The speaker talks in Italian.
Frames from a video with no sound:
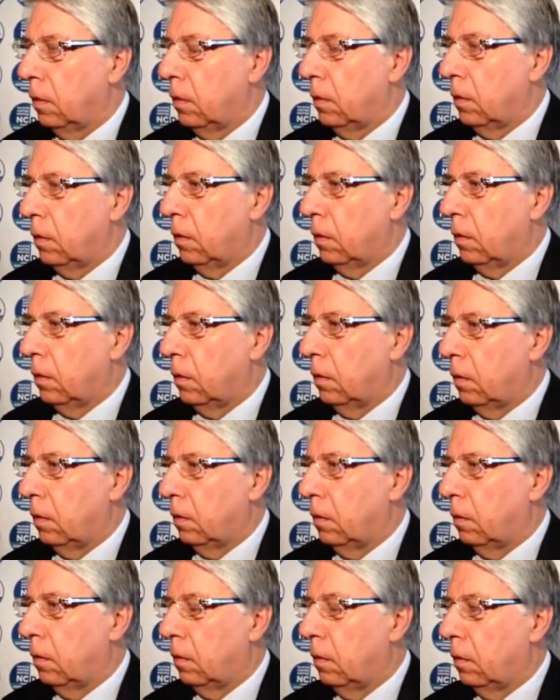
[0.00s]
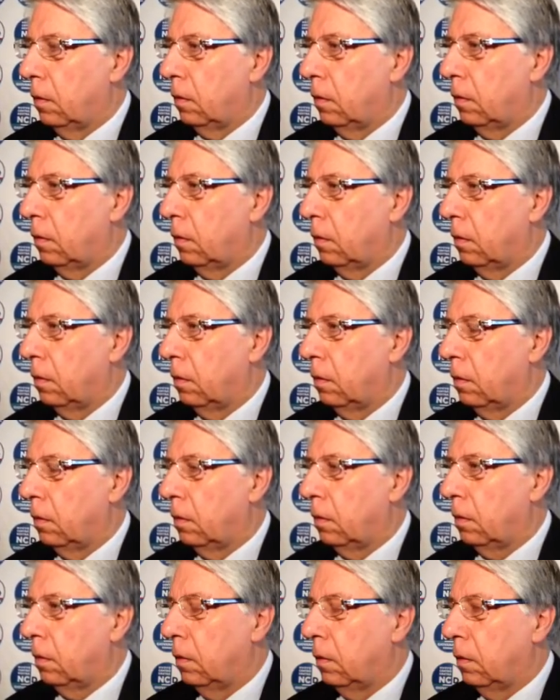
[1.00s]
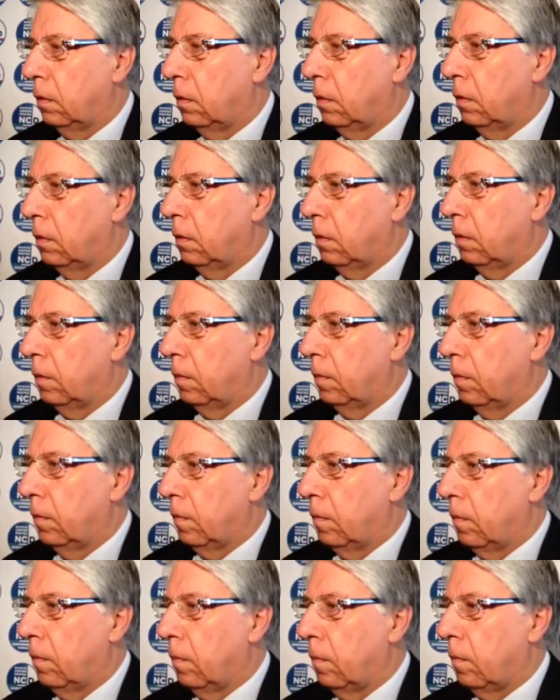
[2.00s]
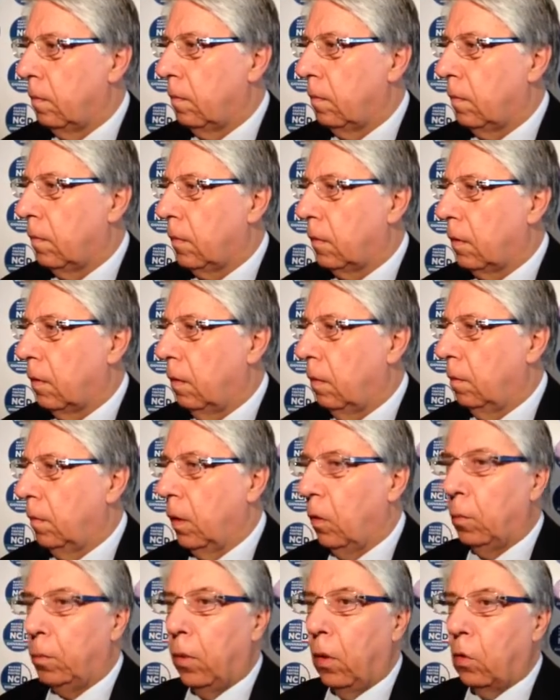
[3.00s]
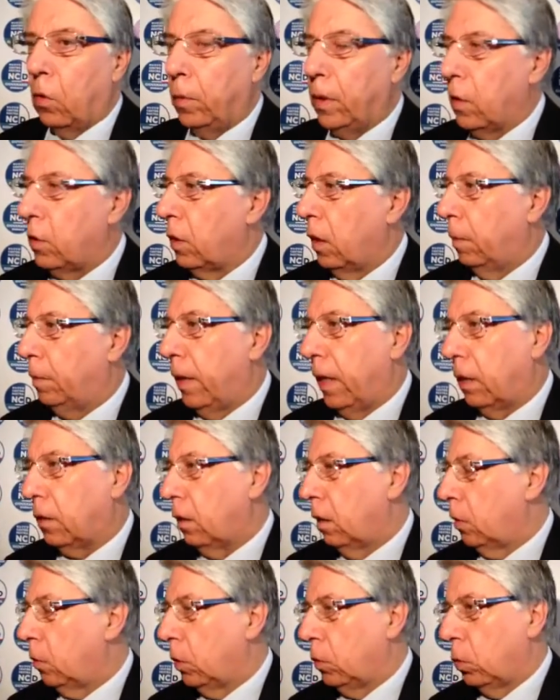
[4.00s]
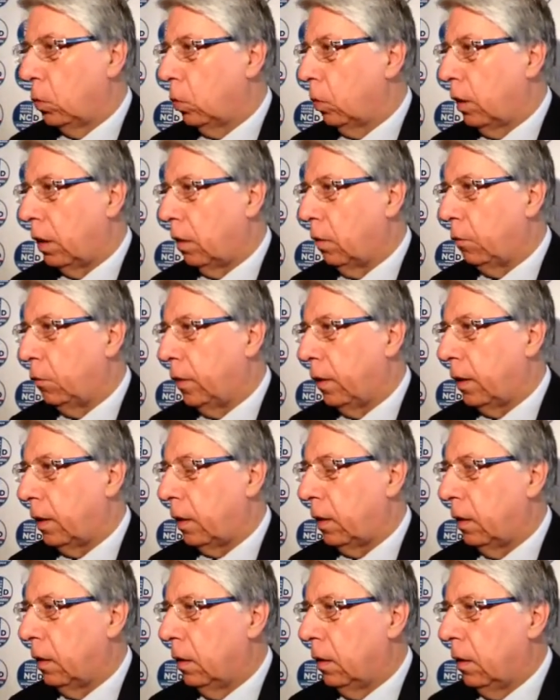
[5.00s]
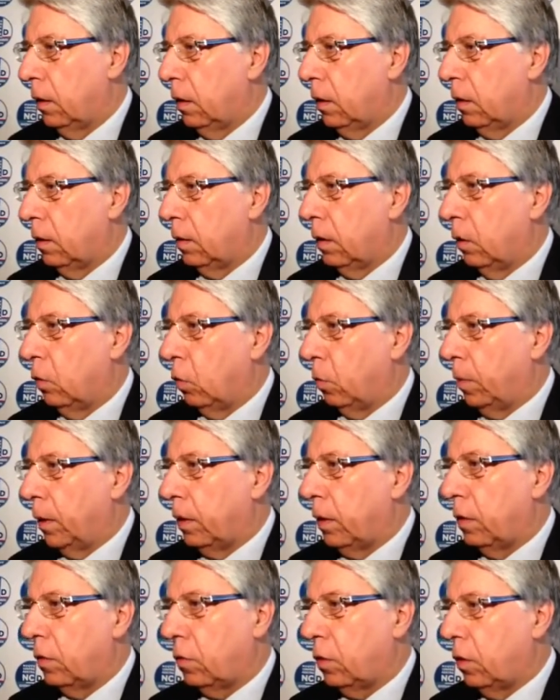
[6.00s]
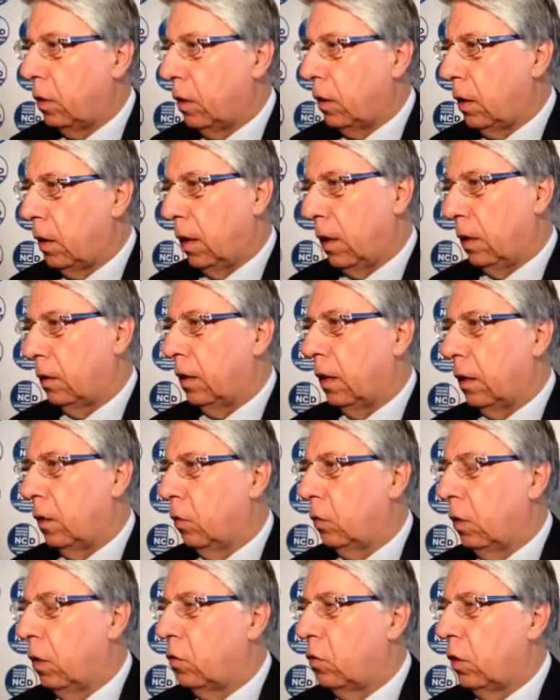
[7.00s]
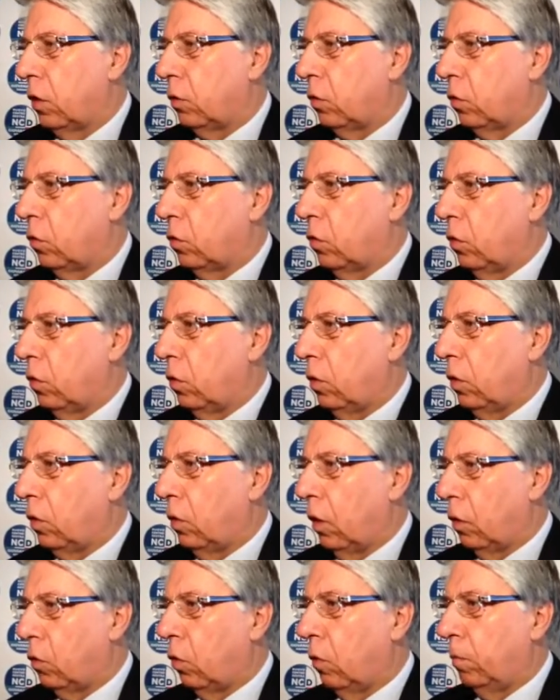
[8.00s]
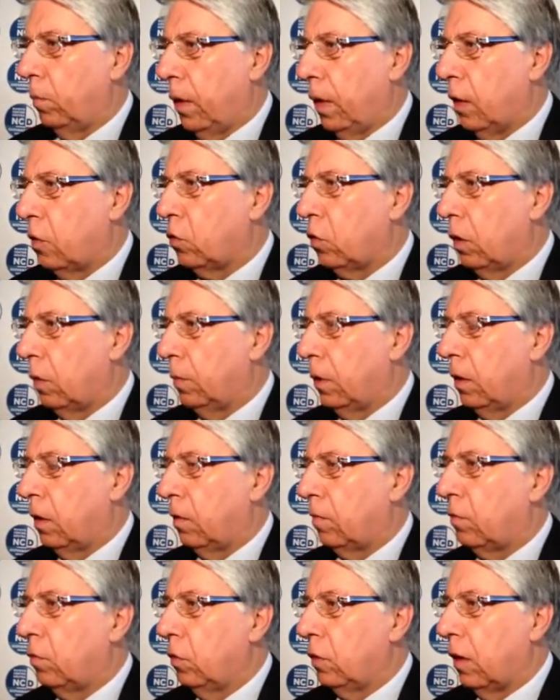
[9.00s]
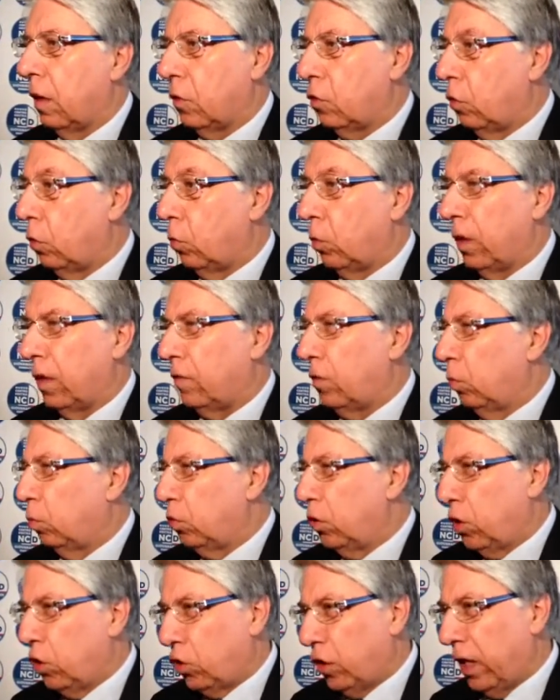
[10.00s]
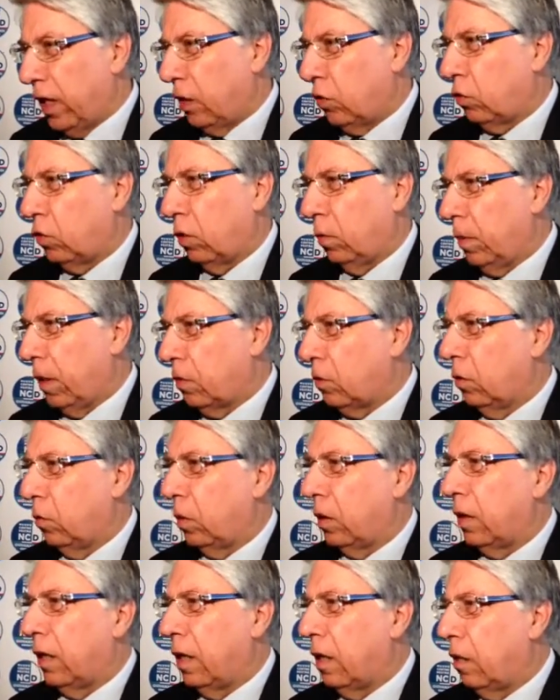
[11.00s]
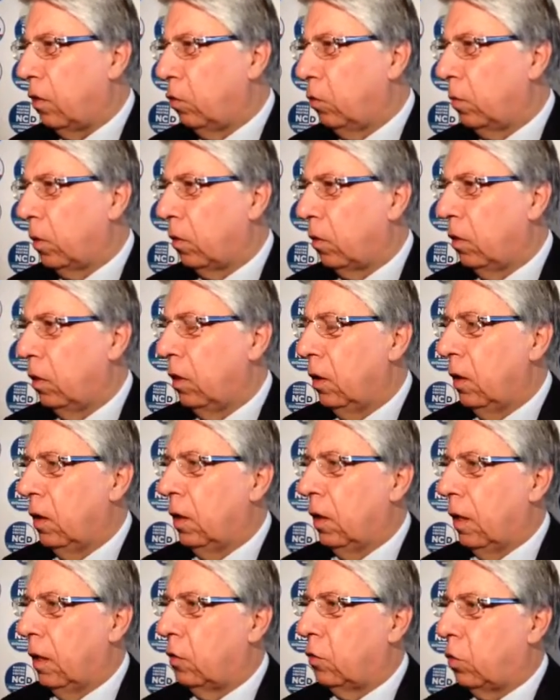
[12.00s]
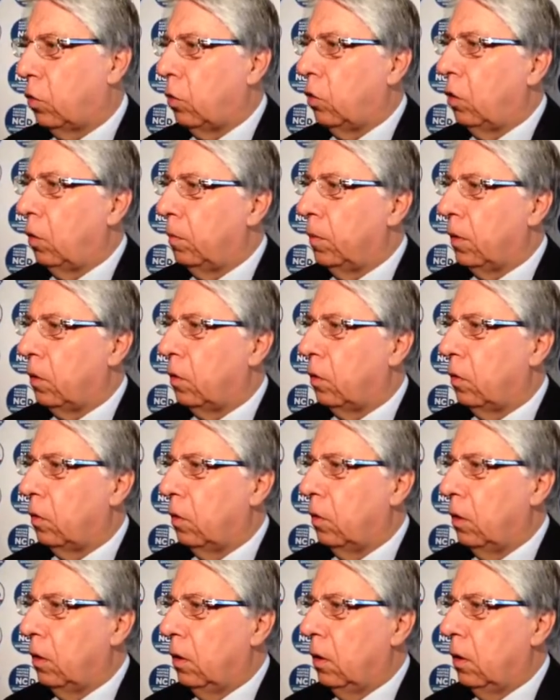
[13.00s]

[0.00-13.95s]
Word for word: elettorale, la rivitalizzazione del centro storico per esempio so che era una delle cose... Beh, un po' come diceva Bartoli, qui è tutto da rifare, dall'urbanistica al declino del centro storico, al commercio, all'immigrazione, la sicurezza è un disastro, basta guardare il numero astronomico